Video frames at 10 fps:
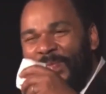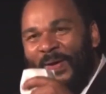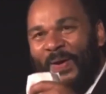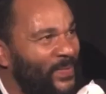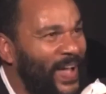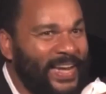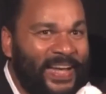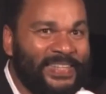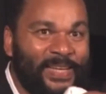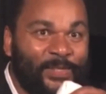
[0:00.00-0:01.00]
on va
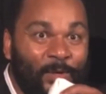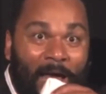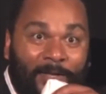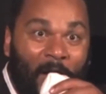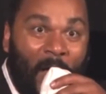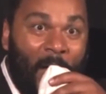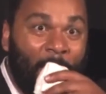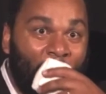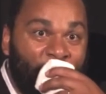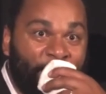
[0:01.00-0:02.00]
danser sur la tombe.
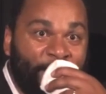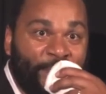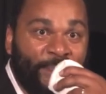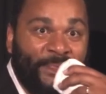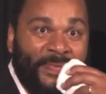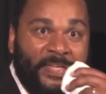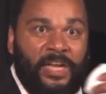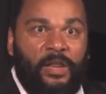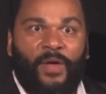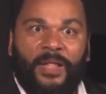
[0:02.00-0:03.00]
Chez
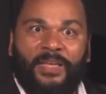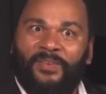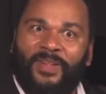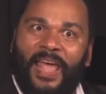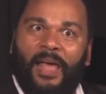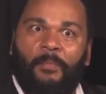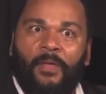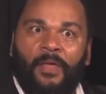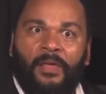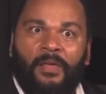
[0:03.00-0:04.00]
les vanillodermes,
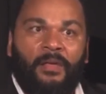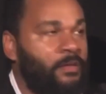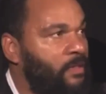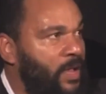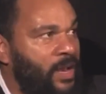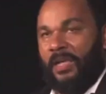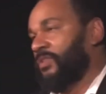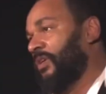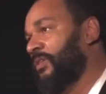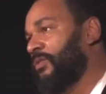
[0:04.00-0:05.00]
à la
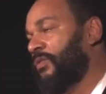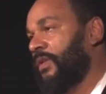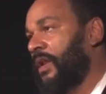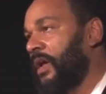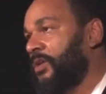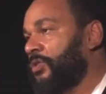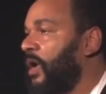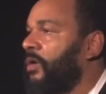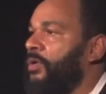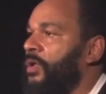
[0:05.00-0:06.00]
sortie du village, à
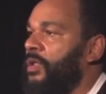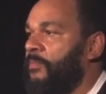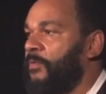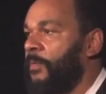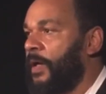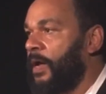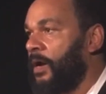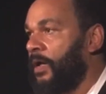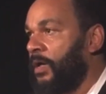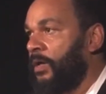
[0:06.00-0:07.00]
côté des poubelles.
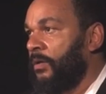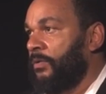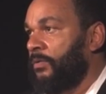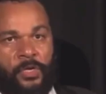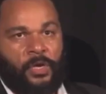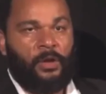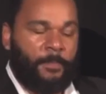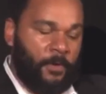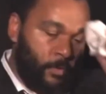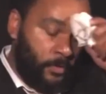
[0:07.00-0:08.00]
Qui est le
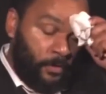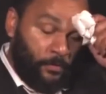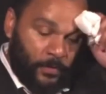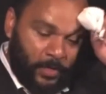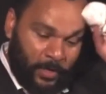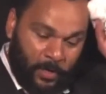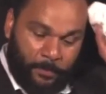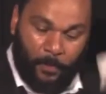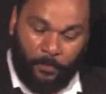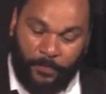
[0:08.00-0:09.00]
primitif, qui ne l'est
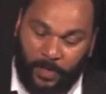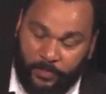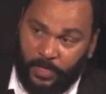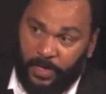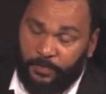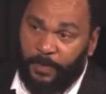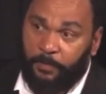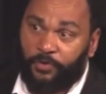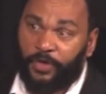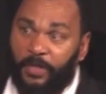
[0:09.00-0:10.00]
pas, on verra ça la semaine
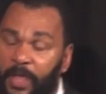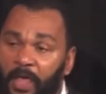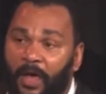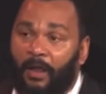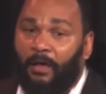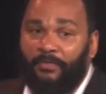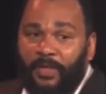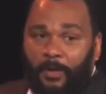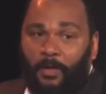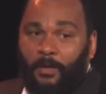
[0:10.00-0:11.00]
prochaine. Alors
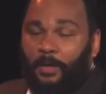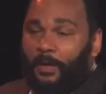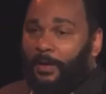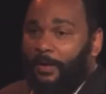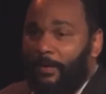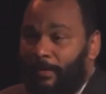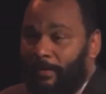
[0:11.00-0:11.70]
évidemment... Euh,